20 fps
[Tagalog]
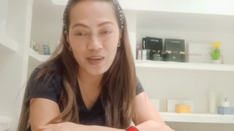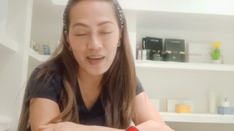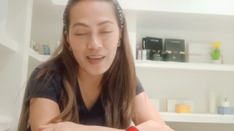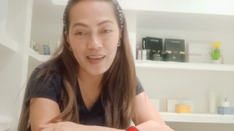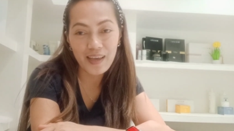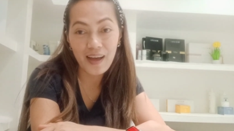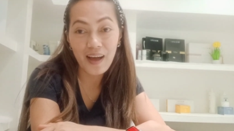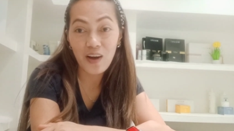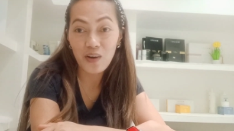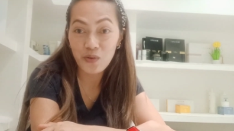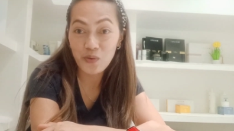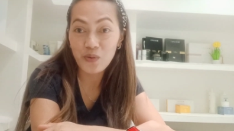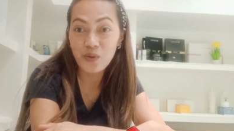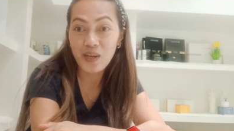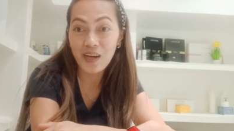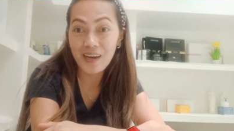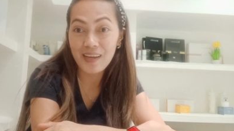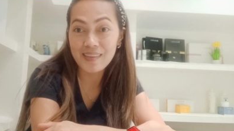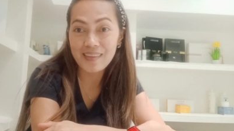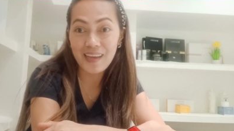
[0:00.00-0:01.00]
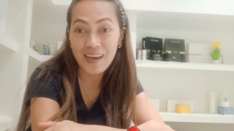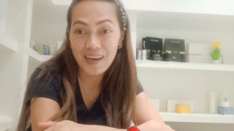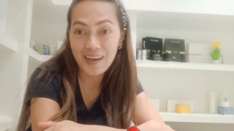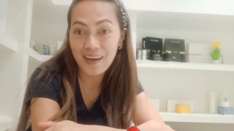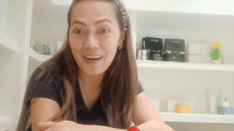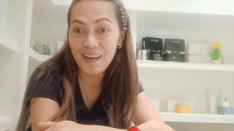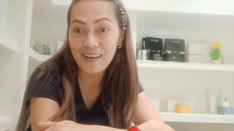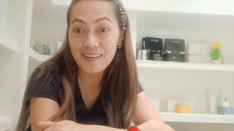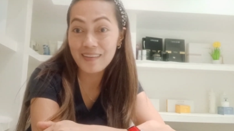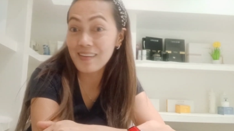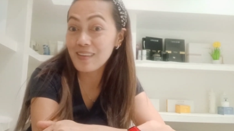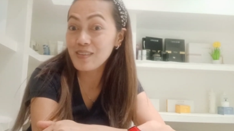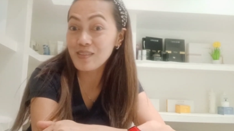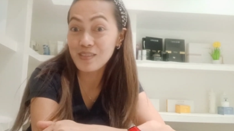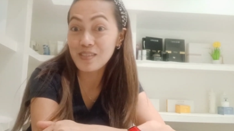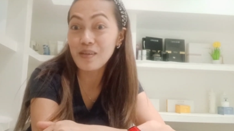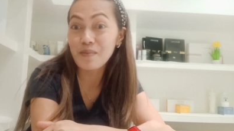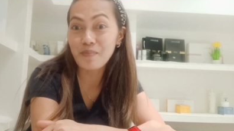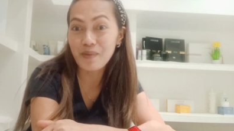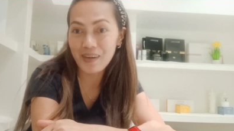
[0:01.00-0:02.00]
Kaya ako nakatagal dito
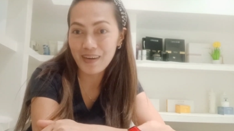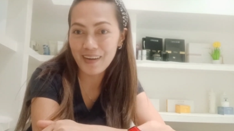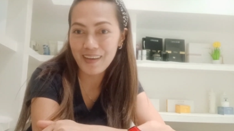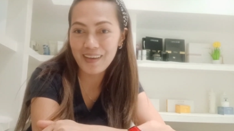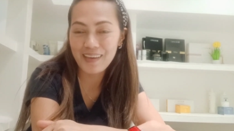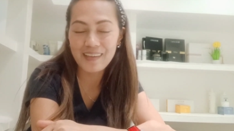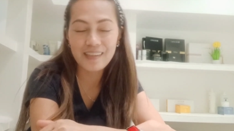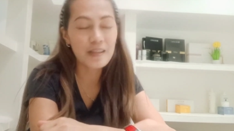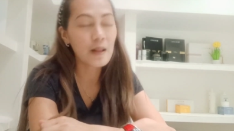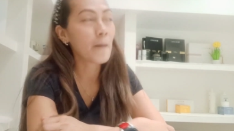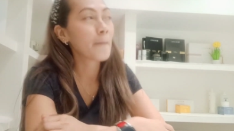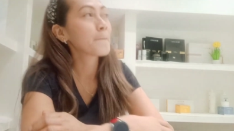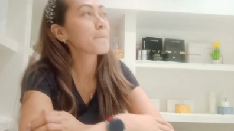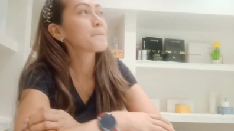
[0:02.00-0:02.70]
sa Bahrain.